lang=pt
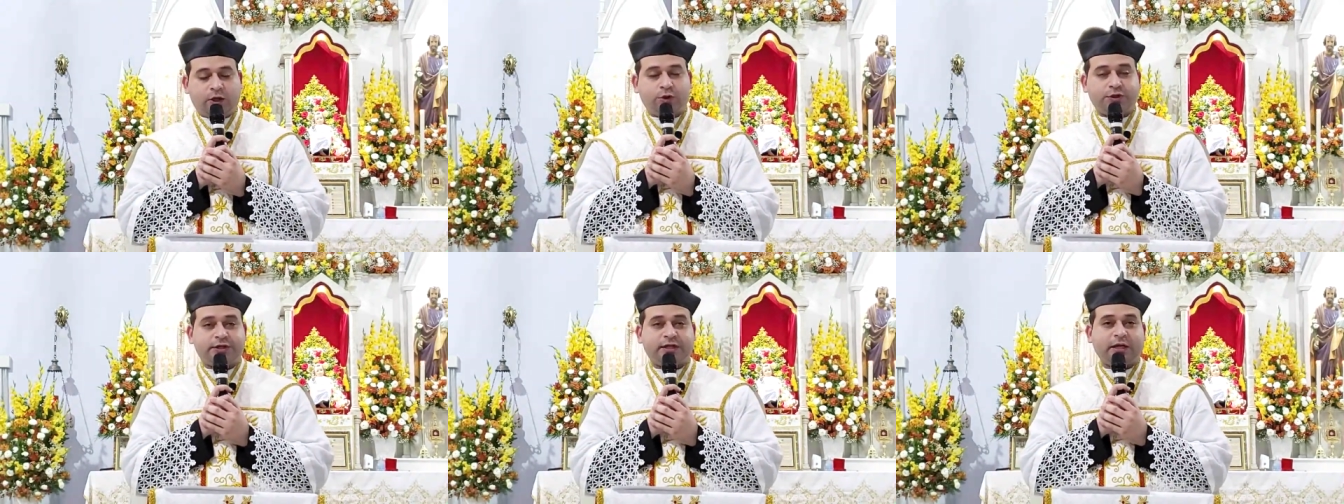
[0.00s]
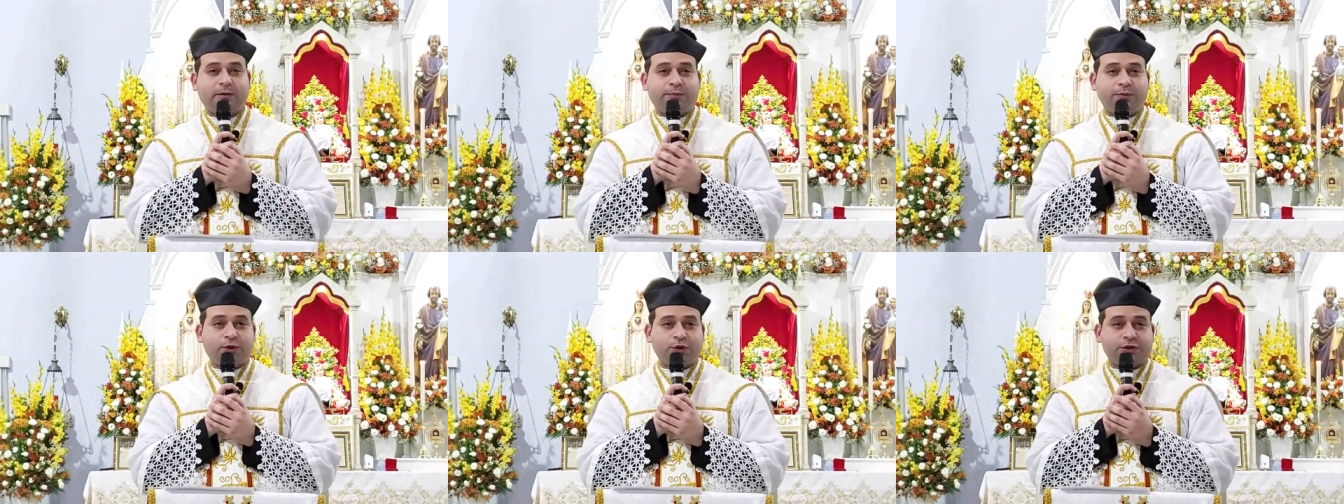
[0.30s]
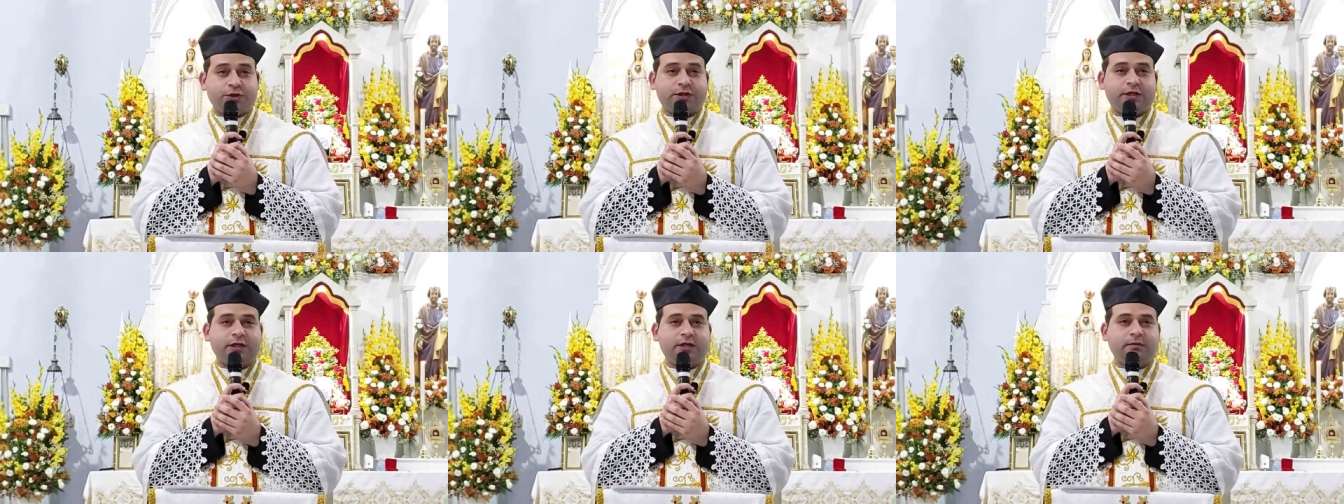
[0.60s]
Deus se
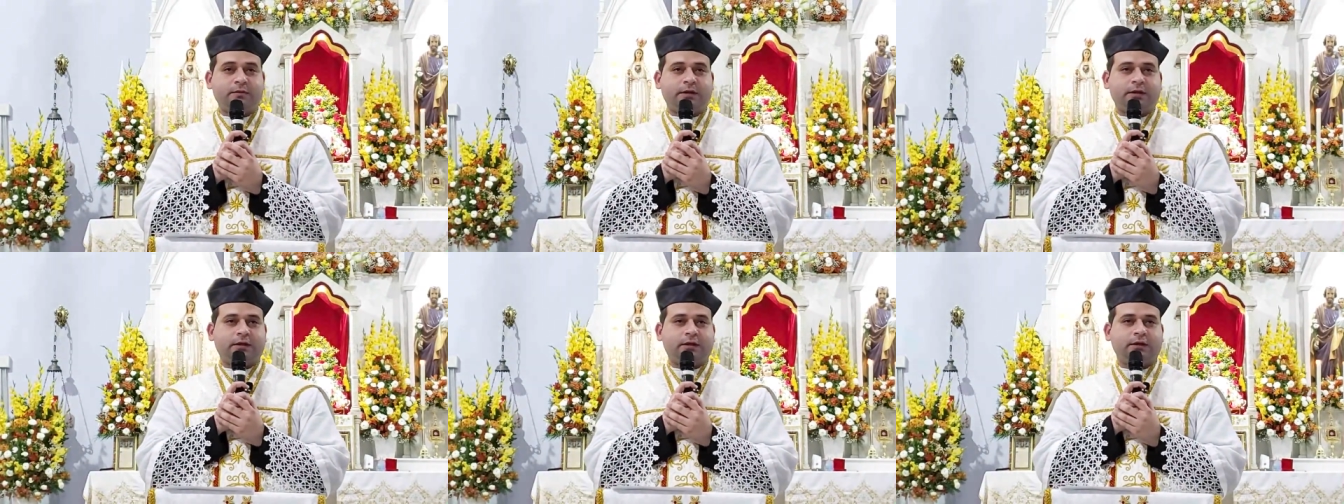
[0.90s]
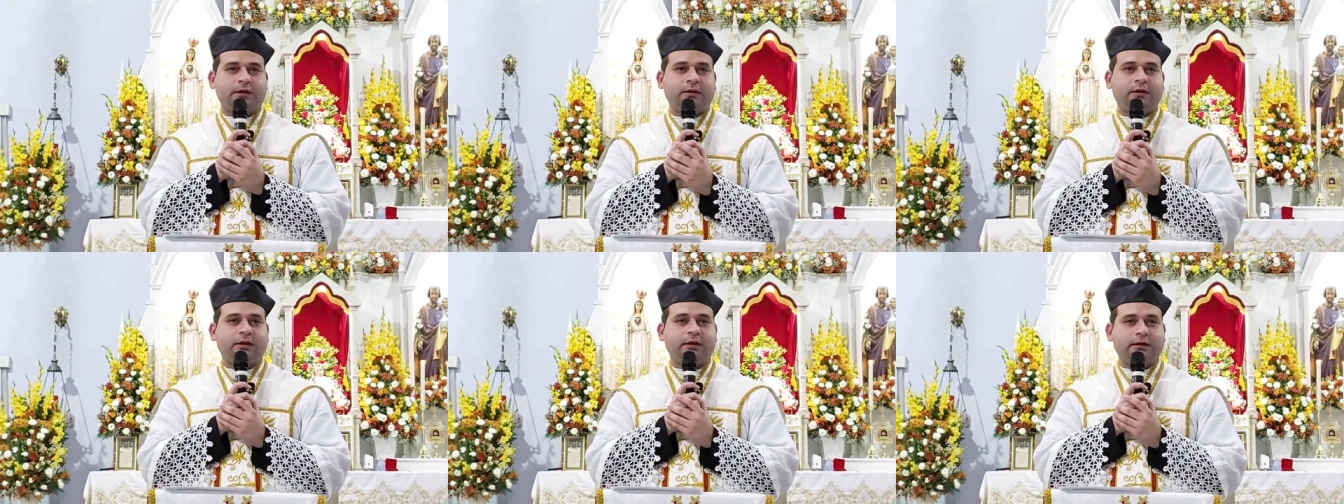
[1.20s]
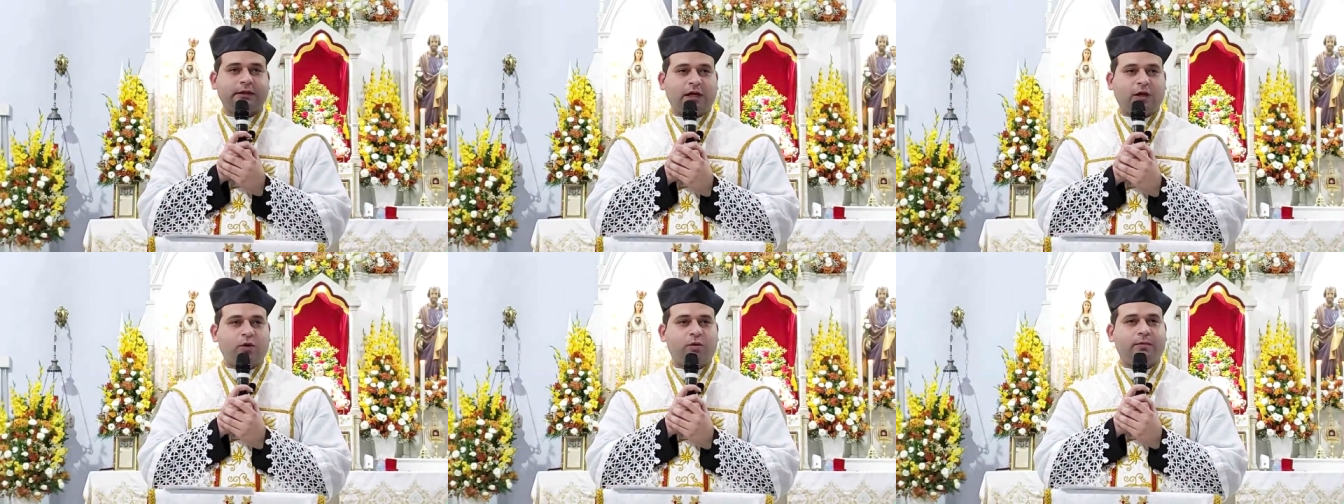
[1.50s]
aproxima
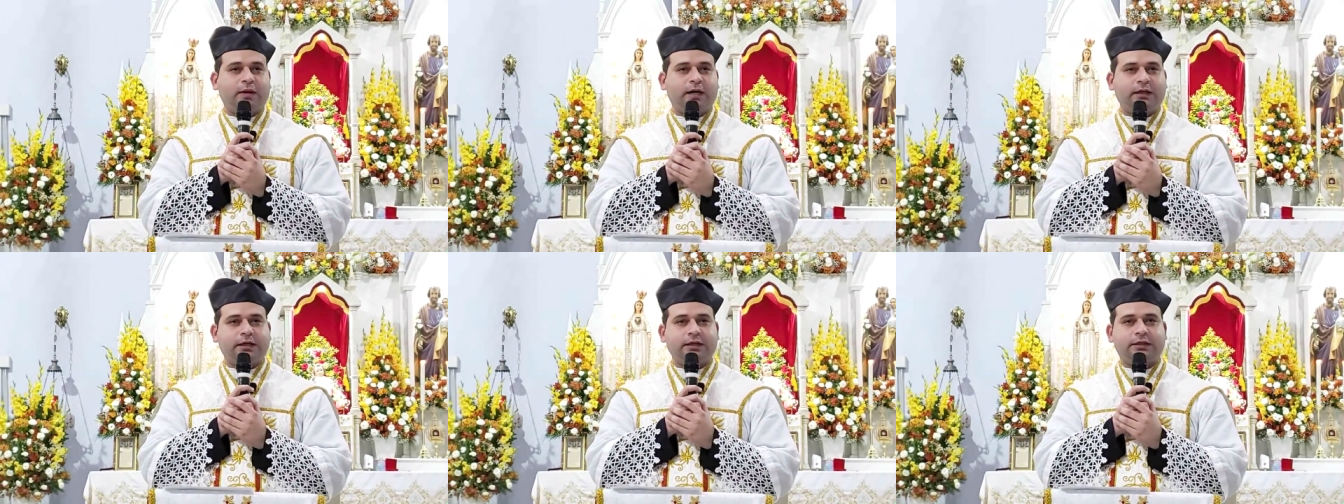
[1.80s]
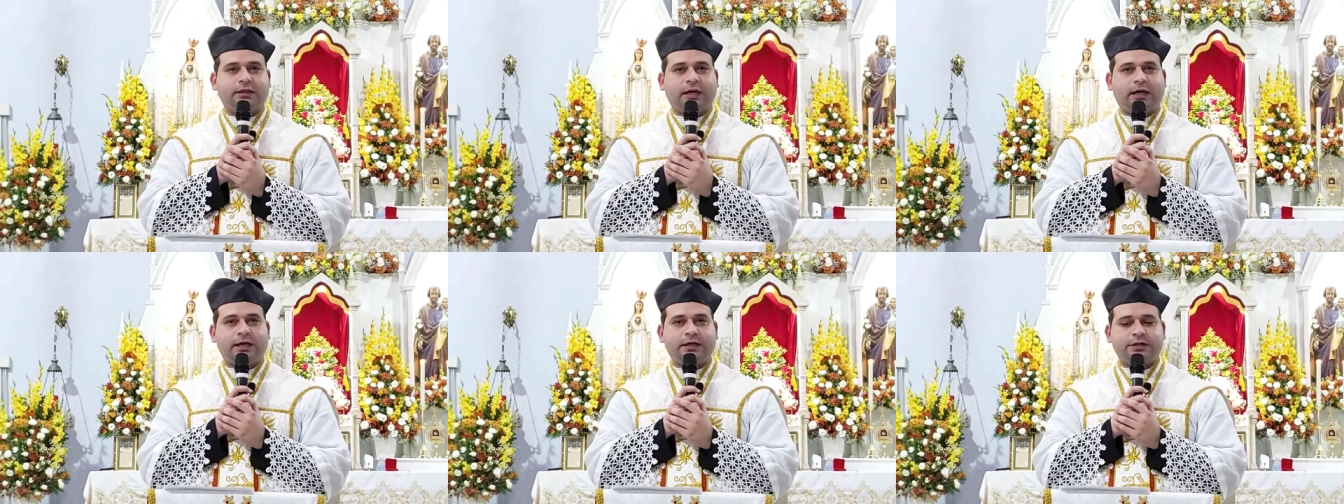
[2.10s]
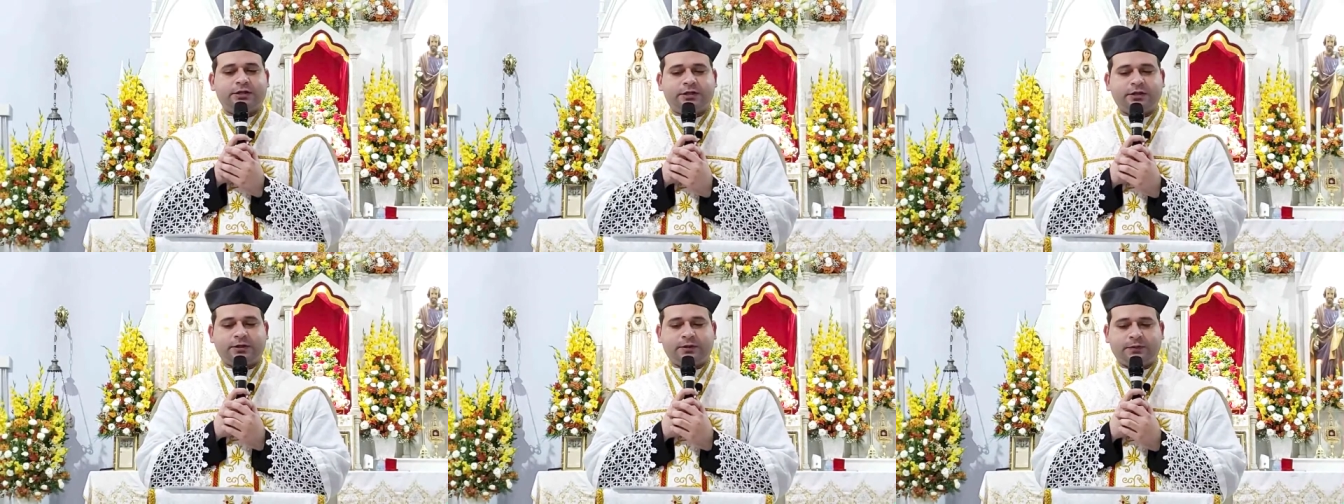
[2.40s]
da
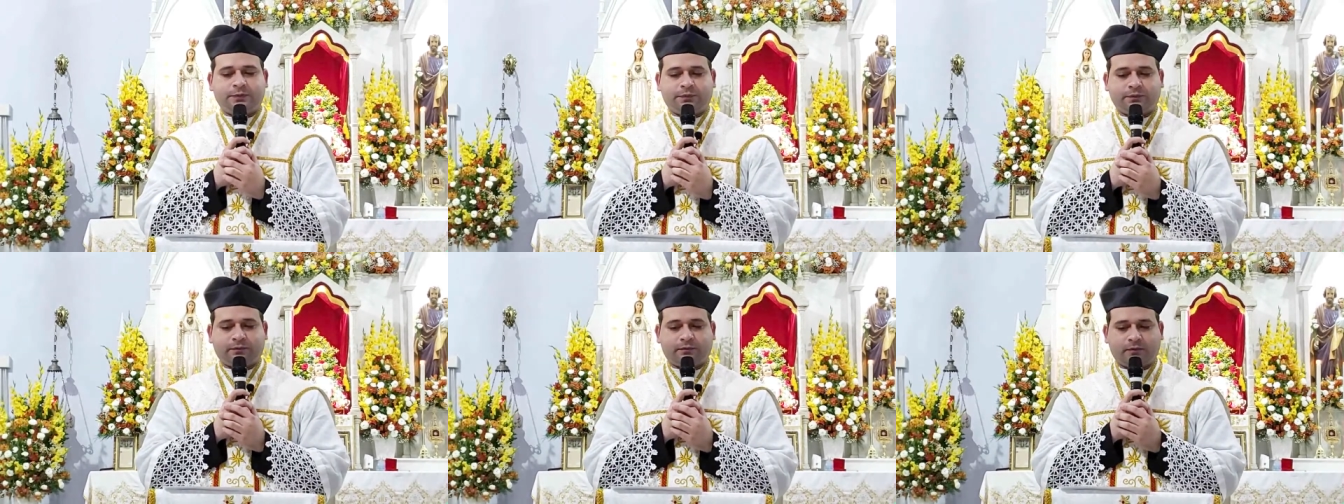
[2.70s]
humanidade,